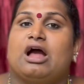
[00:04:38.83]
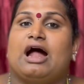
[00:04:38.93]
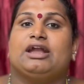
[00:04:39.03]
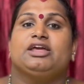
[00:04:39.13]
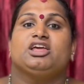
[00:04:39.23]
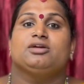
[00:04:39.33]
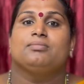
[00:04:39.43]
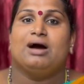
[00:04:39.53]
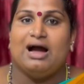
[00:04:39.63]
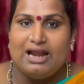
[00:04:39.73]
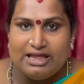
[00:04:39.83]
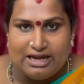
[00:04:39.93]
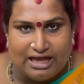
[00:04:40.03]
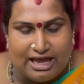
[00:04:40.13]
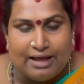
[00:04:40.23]
அன்னைக்கு
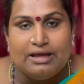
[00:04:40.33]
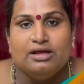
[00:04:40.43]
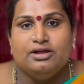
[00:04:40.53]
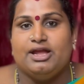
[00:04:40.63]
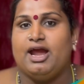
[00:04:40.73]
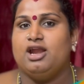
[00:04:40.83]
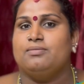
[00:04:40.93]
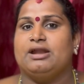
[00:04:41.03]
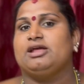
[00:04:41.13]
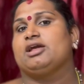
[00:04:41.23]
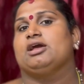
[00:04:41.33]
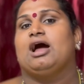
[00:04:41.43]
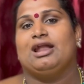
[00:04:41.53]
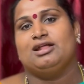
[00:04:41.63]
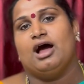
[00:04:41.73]
மாலையில் ஏழு மணிக்கு
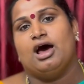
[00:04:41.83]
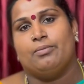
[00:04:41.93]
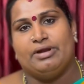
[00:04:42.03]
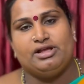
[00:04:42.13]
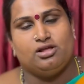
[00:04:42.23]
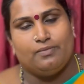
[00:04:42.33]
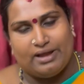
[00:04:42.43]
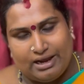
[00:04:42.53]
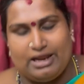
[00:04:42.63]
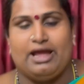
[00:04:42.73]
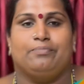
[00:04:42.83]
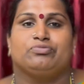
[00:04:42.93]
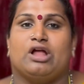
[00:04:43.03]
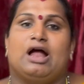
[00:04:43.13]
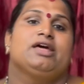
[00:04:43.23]
அல்லது ஆறு மணிக்கு மேலே
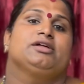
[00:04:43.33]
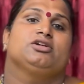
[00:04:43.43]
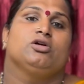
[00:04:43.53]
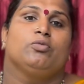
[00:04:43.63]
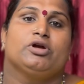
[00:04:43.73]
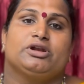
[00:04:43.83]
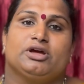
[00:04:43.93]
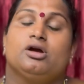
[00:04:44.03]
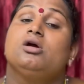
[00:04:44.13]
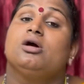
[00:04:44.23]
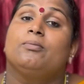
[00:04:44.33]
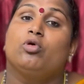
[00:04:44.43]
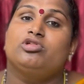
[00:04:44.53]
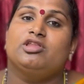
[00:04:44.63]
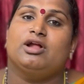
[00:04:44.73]
ஆலயத்துக்கு போயிட்டு
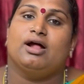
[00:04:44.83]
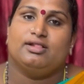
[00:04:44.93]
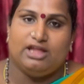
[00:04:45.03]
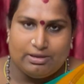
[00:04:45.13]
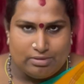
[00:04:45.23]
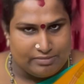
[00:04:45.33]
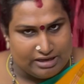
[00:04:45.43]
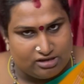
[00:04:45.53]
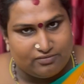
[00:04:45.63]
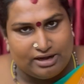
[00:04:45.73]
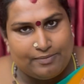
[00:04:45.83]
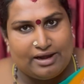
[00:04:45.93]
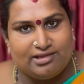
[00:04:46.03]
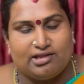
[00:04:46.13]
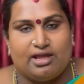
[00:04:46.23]
பூசணிக்காய் தீபம் ஏற்று
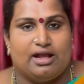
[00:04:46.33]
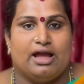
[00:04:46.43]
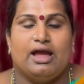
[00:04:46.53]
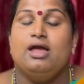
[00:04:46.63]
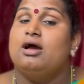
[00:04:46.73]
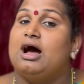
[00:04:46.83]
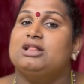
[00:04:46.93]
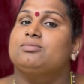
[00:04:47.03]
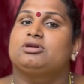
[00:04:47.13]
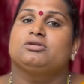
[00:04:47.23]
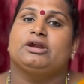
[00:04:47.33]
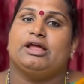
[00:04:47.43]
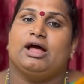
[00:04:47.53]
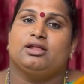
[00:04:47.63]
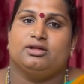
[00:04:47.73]
வழிபாடு செய்யுங்க அது மட்டும்
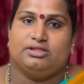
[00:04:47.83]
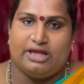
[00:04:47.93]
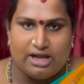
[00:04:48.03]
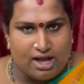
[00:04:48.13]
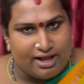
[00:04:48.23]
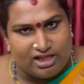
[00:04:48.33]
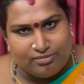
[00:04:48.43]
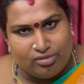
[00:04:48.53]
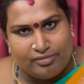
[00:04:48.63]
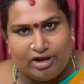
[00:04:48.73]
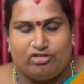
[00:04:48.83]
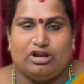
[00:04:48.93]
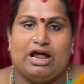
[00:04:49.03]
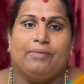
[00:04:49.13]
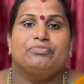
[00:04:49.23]
கிடையாது தேங்காய் தீபம்
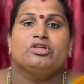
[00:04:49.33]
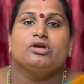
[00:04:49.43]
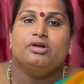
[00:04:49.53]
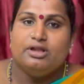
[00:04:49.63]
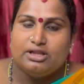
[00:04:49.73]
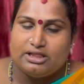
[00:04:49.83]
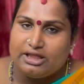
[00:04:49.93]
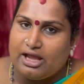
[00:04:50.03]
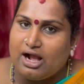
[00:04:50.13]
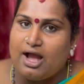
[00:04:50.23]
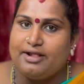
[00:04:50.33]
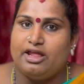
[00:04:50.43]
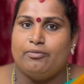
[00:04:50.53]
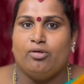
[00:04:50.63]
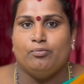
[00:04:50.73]
ஏற்றலாம் இந்த தேங்காய்
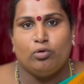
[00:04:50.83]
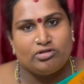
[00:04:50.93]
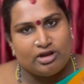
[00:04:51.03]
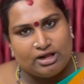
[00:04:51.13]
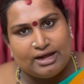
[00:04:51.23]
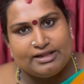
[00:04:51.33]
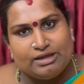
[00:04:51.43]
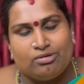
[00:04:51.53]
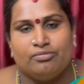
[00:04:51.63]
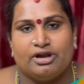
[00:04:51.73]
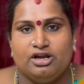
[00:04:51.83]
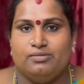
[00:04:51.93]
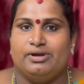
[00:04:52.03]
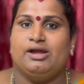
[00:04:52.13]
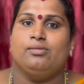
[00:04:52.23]
தீபம் பூசணிக்காய் தீபம்
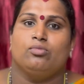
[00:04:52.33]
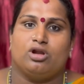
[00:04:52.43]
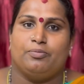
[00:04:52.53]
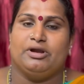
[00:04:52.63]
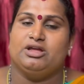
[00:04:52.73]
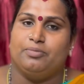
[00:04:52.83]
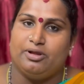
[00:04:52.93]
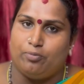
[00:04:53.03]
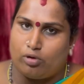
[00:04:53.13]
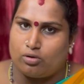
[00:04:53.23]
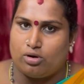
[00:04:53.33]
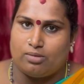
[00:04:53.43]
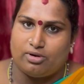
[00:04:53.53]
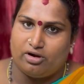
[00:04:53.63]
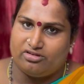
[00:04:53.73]
ரெண்டுமே முறைப்படி எப்படி போடணும்னு
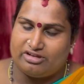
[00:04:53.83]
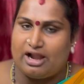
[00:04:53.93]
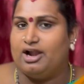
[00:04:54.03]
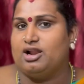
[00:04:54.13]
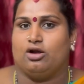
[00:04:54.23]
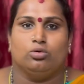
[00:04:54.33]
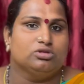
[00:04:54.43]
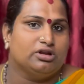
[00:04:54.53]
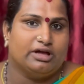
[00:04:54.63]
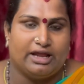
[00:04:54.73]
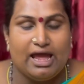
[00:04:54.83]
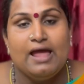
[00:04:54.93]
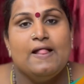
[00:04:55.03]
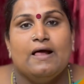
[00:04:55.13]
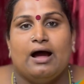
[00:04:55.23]
நம்மளுடைய சேனலில் நான் கொடுத்துருக்குறேன்
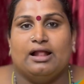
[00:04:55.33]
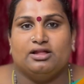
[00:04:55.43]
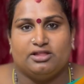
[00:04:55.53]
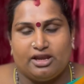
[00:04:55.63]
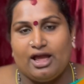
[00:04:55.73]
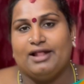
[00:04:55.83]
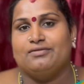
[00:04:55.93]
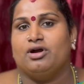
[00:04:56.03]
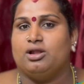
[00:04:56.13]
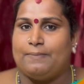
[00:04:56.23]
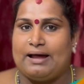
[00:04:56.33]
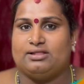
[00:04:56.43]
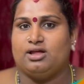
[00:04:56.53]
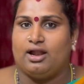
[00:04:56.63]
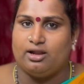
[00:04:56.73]
அதை தெரியாதவங்க அதை
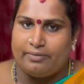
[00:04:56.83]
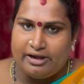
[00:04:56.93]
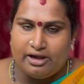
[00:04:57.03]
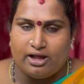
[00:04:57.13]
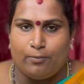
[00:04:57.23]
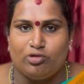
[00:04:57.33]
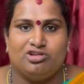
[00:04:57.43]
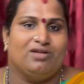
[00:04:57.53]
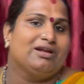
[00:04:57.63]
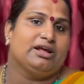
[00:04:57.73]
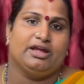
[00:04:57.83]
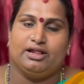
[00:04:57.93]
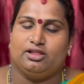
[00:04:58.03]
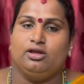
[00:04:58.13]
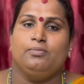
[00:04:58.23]
பார்த்து அந்த படி நீங்கள் பூசணிக்காய் விளக்கு
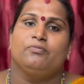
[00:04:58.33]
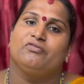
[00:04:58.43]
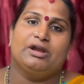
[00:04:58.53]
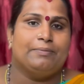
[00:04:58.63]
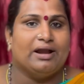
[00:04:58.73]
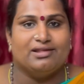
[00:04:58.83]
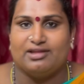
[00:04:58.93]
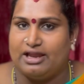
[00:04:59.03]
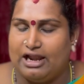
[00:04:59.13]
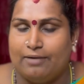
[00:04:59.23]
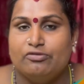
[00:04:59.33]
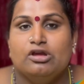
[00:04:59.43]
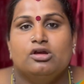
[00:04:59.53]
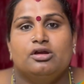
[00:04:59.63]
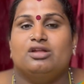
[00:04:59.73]
ஏற்றி வழிபாடு செய்யலாம்
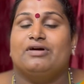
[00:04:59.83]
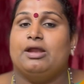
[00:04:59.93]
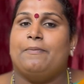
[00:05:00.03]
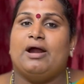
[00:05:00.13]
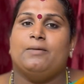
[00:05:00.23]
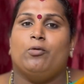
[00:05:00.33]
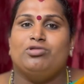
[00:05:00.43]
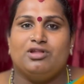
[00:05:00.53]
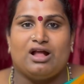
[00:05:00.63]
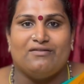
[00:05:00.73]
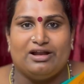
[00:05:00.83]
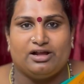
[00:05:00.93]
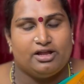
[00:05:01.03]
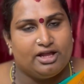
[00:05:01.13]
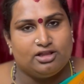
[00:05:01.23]
இந்த வழிபாடு பூசணிக்காய்
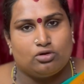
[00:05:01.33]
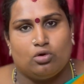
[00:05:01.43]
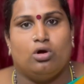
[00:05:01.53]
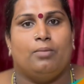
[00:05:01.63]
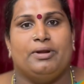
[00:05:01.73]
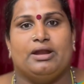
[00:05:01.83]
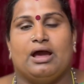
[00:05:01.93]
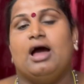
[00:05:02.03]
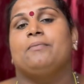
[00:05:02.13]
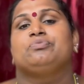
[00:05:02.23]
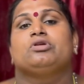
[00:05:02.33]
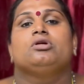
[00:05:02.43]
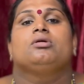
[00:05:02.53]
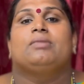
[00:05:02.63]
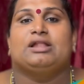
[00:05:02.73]
விளக்கு ஏற்றிட்டோம் அப்படின்னா
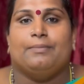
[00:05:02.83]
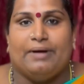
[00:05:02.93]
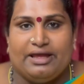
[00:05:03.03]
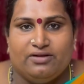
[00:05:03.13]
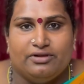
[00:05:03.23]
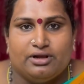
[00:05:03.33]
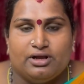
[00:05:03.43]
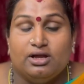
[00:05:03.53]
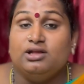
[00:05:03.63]
அந்த பைரவருக்கு